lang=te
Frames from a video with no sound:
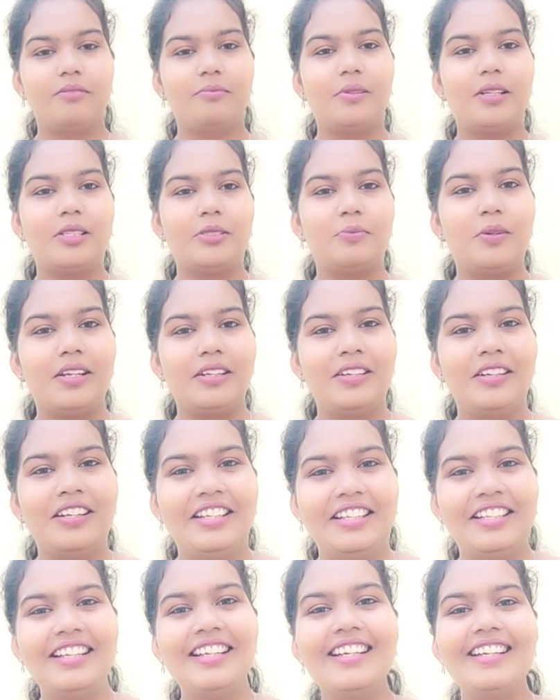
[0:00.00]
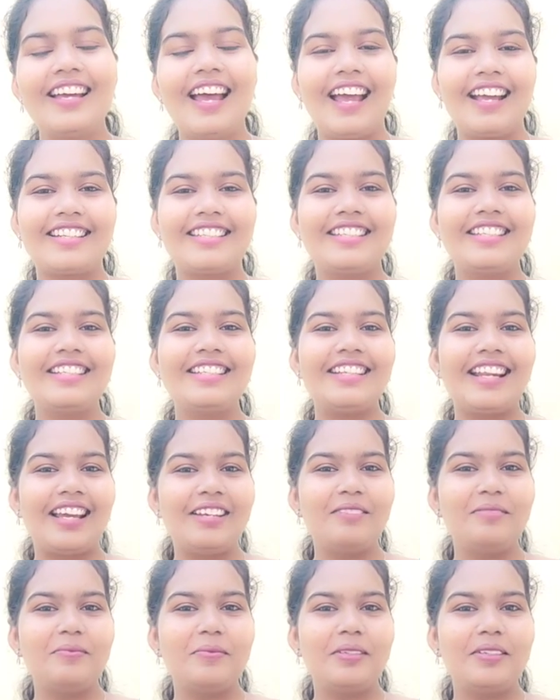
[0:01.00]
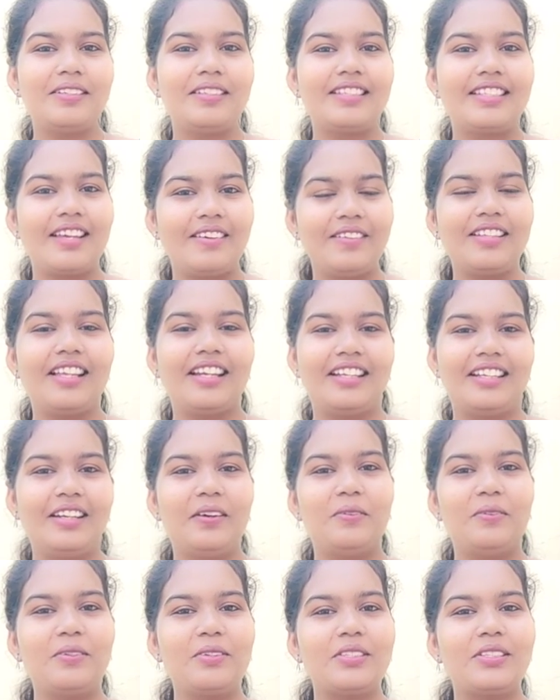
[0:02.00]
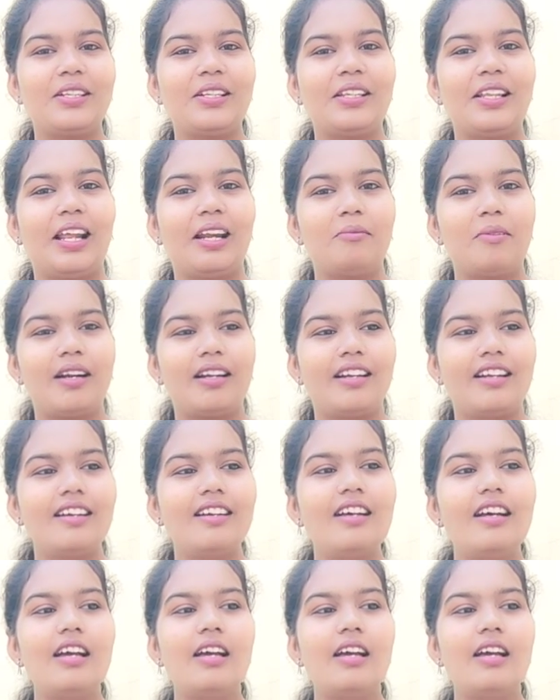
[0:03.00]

మర్చిపోయాను యాక్చువల్లీ టైం సెవెన్ థర్టీ వస్తుంది అనమాట